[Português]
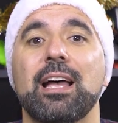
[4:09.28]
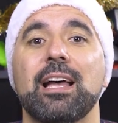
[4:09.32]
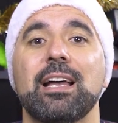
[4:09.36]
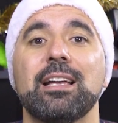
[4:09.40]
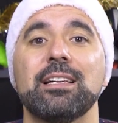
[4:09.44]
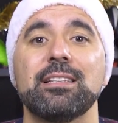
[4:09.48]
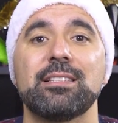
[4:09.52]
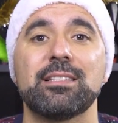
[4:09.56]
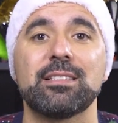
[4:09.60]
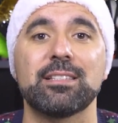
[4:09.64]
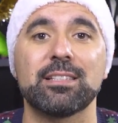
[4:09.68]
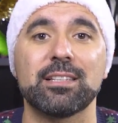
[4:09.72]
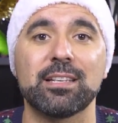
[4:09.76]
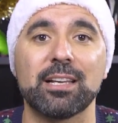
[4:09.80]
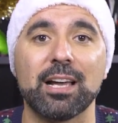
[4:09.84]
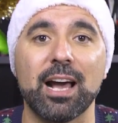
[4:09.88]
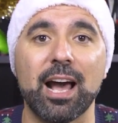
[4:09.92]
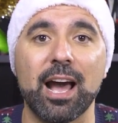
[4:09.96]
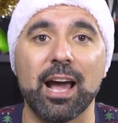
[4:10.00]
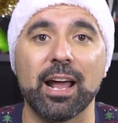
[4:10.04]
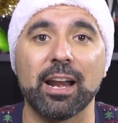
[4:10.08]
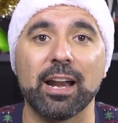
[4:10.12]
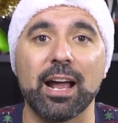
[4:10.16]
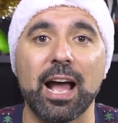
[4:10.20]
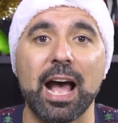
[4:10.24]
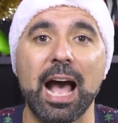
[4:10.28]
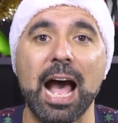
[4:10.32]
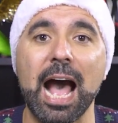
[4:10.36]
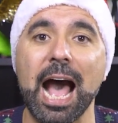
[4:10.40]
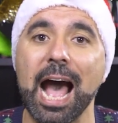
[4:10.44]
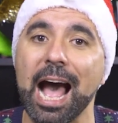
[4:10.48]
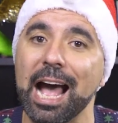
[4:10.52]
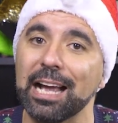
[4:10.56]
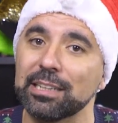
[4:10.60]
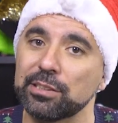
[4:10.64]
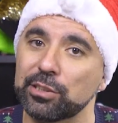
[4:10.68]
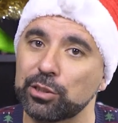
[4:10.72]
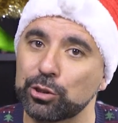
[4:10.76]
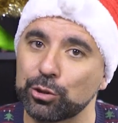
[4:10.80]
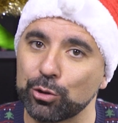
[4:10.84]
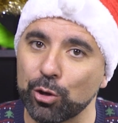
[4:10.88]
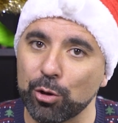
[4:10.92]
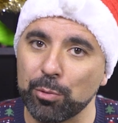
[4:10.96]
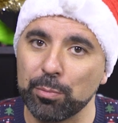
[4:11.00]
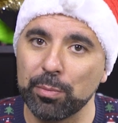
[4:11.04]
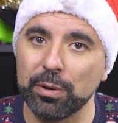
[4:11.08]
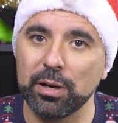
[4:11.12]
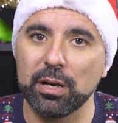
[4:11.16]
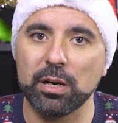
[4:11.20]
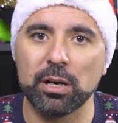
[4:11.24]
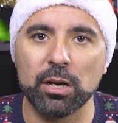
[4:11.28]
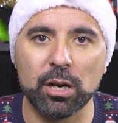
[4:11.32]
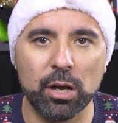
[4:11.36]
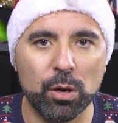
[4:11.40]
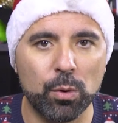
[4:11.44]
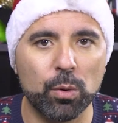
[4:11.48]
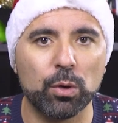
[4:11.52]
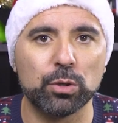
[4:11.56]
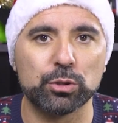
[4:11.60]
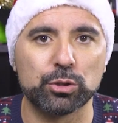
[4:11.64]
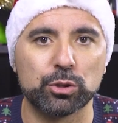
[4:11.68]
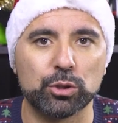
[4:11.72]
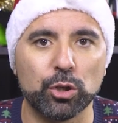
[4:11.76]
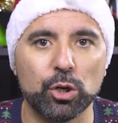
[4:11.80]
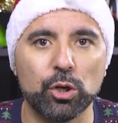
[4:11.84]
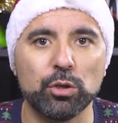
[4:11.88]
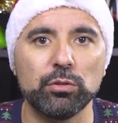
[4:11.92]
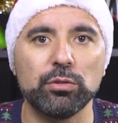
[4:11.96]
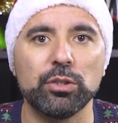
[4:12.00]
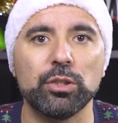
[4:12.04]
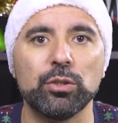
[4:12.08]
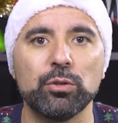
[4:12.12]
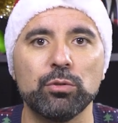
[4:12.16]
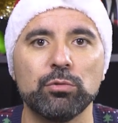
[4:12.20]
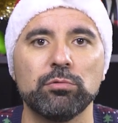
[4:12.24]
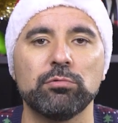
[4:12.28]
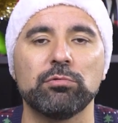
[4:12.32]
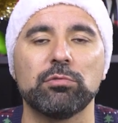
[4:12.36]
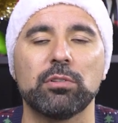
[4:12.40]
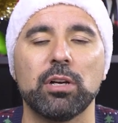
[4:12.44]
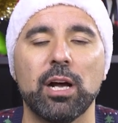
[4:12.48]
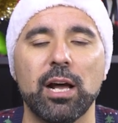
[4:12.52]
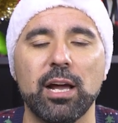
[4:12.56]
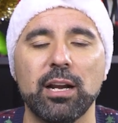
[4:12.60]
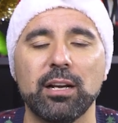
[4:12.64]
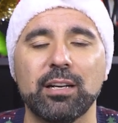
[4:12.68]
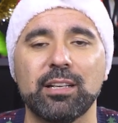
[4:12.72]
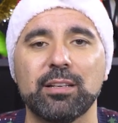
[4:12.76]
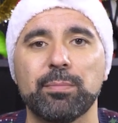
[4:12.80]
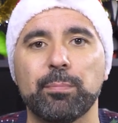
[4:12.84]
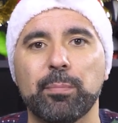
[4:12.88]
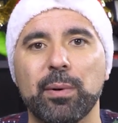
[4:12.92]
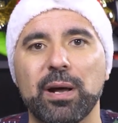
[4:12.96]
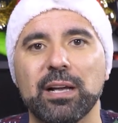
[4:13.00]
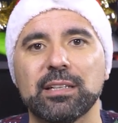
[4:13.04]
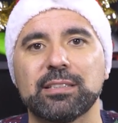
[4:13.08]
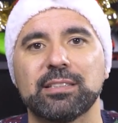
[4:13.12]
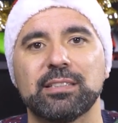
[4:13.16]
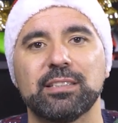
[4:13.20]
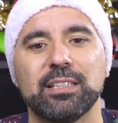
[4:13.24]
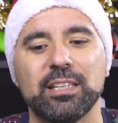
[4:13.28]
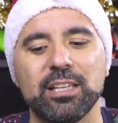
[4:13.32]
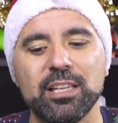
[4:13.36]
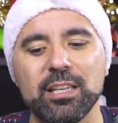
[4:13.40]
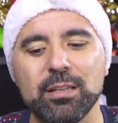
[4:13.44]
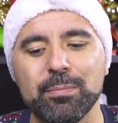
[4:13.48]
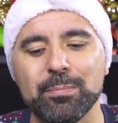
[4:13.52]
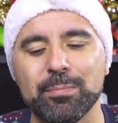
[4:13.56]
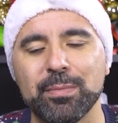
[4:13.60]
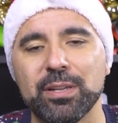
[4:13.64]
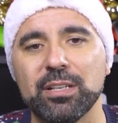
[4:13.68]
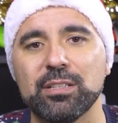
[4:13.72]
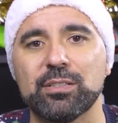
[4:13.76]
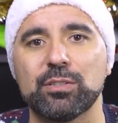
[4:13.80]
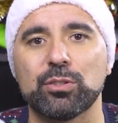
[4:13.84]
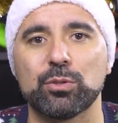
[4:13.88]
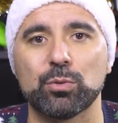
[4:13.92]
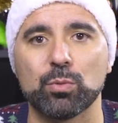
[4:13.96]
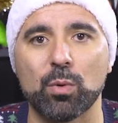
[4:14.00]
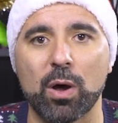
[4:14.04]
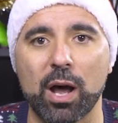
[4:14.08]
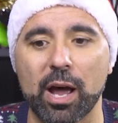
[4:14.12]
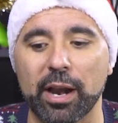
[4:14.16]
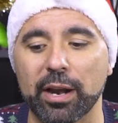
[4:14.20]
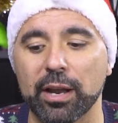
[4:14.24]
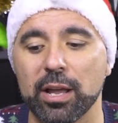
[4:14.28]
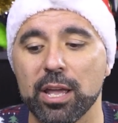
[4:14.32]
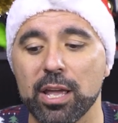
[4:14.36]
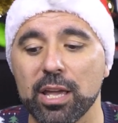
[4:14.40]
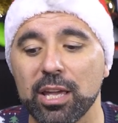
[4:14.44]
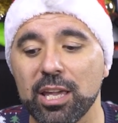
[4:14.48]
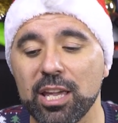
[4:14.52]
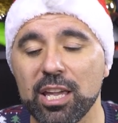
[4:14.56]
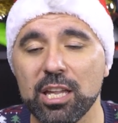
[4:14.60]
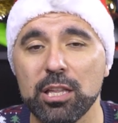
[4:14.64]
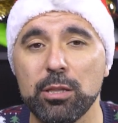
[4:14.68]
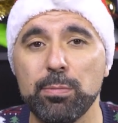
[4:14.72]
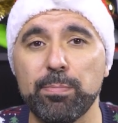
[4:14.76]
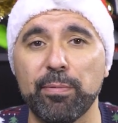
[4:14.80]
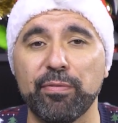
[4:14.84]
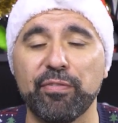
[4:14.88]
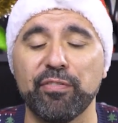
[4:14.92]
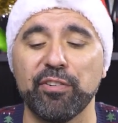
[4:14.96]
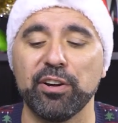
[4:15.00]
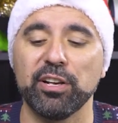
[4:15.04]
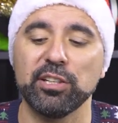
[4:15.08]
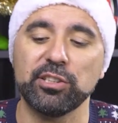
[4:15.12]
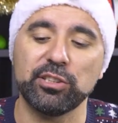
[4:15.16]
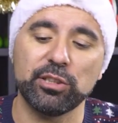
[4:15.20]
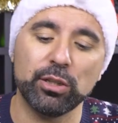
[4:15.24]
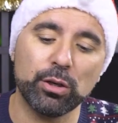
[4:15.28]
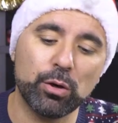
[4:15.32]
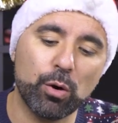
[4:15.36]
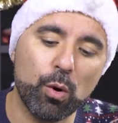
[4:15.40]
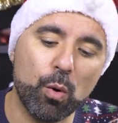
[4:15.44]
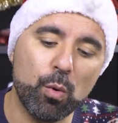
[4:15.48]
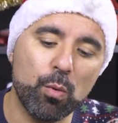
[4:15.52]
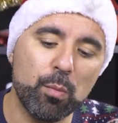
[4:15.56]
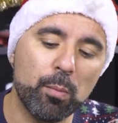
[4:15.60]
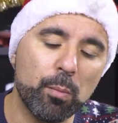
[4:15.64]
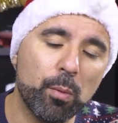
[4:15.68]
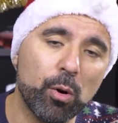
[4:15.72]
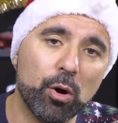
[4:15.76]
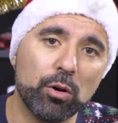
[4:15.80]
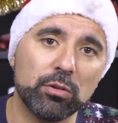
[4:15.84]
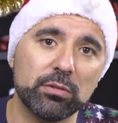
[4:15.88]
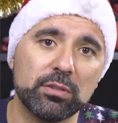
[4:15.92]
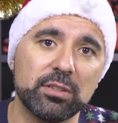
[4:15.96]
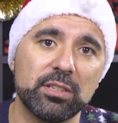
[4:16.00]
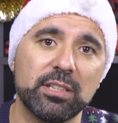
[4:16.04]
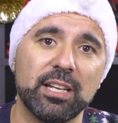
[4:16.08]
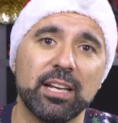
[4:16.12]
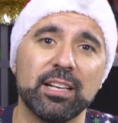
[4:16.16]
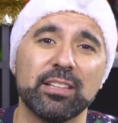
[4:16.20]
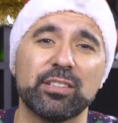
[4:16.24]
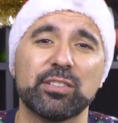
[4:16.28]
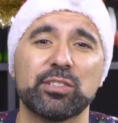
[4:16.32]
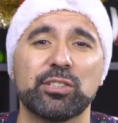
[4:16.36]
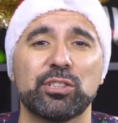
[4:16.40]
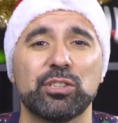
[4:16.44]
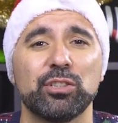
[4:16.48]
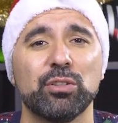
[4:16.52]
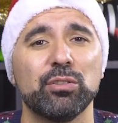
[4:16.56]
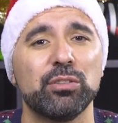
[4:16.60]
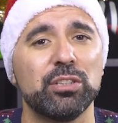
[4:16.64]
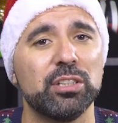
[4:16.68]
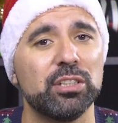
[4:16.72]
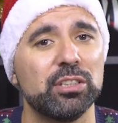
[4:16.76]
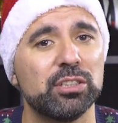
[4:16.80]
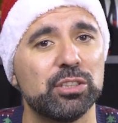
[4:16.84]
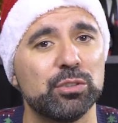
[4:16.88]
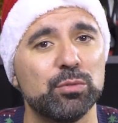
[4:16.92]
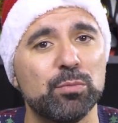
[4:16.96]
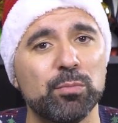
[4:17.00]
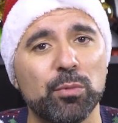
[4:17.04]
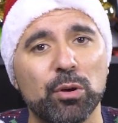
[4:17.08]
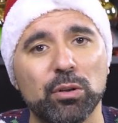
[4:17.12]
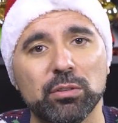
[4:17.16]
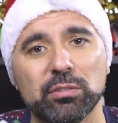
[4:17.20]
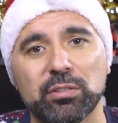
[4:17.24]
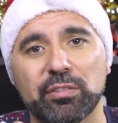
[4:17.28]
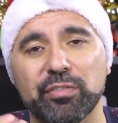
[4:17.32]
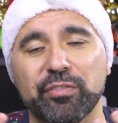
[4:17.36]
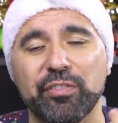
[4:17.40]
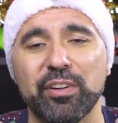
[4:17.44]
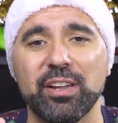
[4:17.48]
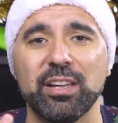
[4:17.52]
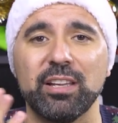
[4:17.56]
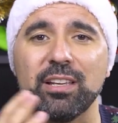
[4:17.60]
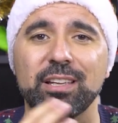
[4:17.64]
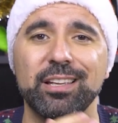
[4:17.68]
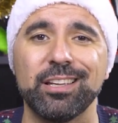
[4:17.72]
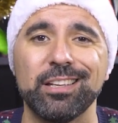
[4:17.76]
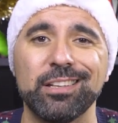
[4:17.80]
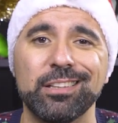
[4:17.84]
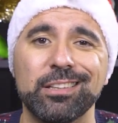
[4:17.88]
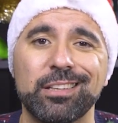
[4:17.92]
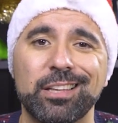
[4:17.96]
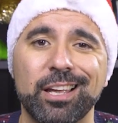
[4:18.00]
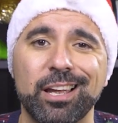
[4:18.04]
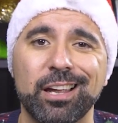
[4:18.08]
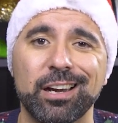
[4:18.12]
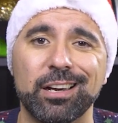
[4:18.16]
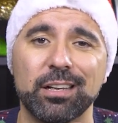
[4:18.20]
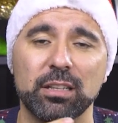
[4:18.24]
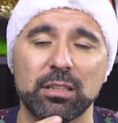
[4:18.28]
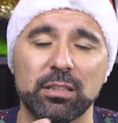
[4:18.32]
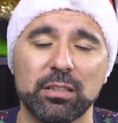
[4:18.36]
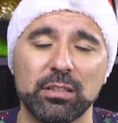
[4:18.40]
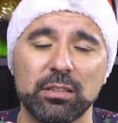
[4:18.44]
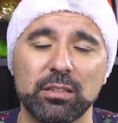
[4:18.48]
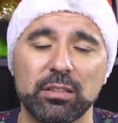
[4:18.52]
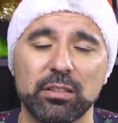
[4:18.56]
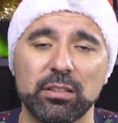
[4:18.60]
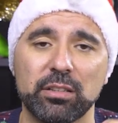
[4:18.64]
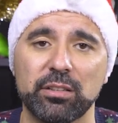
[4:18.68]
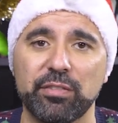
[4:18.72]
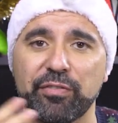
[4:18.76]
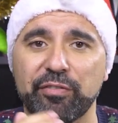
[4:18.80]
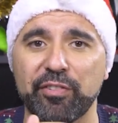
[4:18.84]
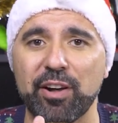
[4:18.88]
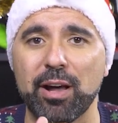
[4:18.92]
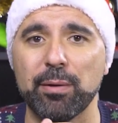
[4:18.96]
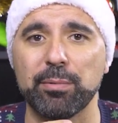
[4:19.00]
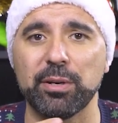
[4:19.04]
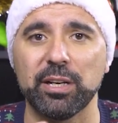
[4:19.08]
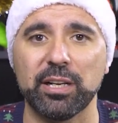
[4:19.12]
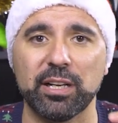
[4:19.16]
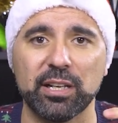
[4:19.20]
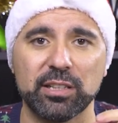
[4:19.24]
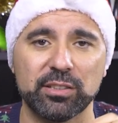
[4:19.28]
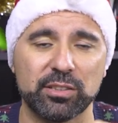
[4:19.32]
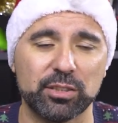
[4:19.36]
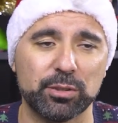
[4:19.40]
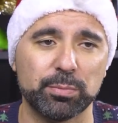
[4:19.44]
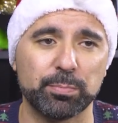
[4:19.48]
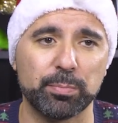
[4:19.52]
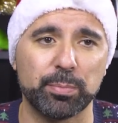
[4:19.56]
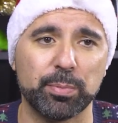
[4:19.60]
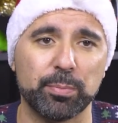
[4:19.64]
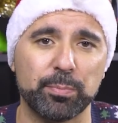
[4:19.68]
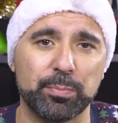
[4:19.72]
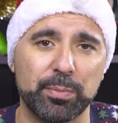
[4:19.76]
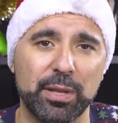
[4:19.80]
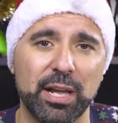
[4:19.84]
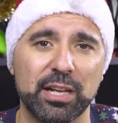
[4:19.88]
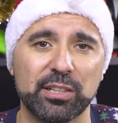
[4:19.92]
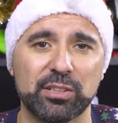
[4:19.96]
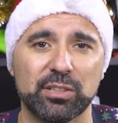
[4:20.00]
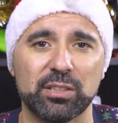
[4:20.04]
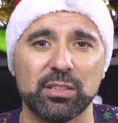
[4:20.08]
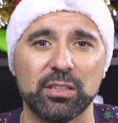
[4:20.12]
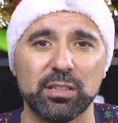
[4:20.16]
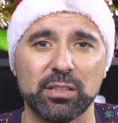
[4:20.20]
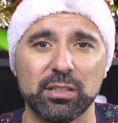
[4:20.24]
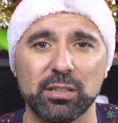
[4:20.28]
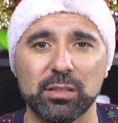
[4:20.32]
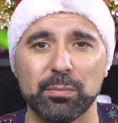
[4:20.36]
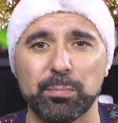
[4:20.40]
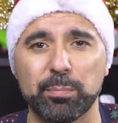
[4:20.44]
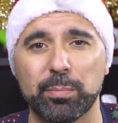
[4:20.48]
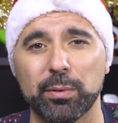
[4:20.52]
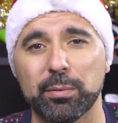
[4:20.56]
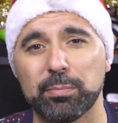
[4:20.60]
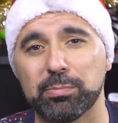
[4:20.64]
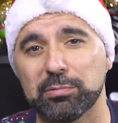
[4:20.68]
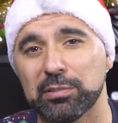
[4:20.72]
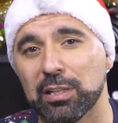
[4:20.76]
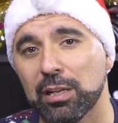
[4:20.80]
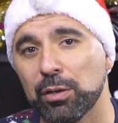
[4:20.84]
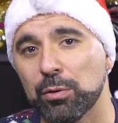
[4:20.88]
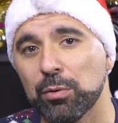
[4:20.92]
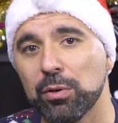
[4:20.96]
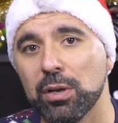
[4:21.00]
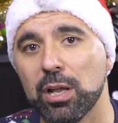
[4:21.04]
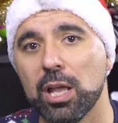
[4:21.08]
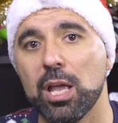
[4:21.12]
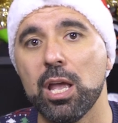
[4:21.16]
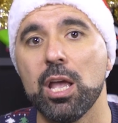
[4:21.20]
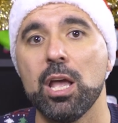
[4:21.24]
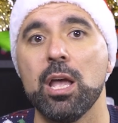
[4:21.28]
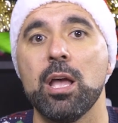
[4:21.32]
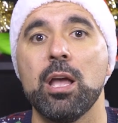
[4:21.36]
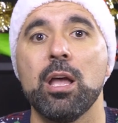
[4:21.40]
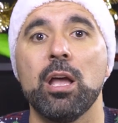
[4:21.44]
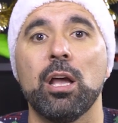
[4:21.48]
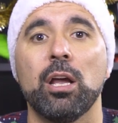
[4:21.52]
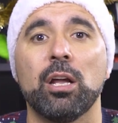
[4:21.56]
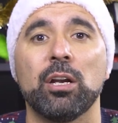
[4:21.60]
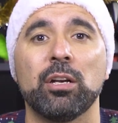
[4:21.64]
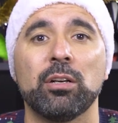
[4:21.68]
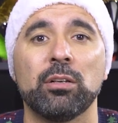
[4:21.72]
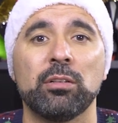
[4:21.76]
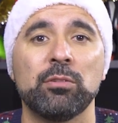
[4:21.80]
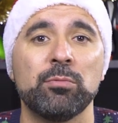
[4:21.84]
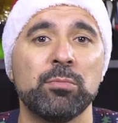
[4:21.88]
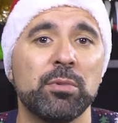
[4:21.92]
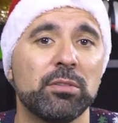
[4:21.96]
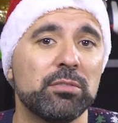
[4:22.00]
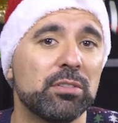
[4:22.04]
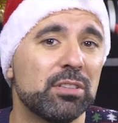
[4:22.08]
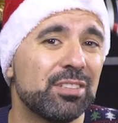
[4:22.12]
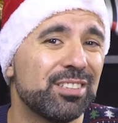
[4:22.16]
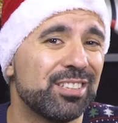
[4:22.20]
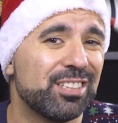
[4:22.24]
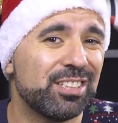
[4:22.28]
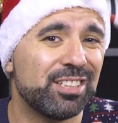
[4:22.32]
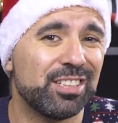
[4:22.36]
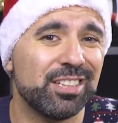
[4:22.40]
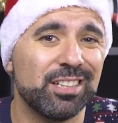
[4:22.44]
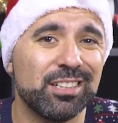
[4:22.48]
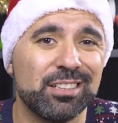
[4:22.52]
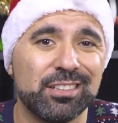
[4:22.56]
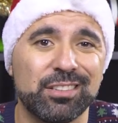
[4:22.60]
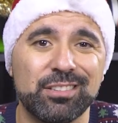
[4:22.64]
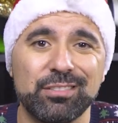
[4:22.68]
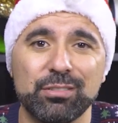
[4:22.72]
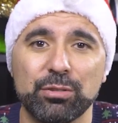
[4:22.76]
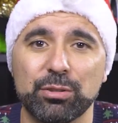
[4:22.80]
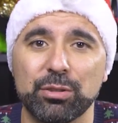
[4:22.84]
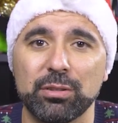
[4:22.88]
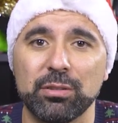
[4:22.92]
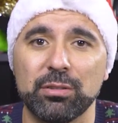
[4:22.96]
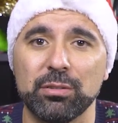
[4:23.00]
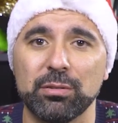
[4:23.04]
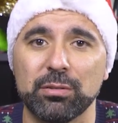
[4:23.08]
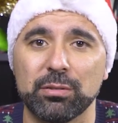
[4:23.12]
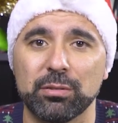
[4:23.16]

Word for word: a secar à sombra e não ao sol e num lugar que passe imenso ar e de preferência com um molde dentro. Se não tens o um molde que vem de, de fábrica, esses pedaços de papelão, numa loja de dos,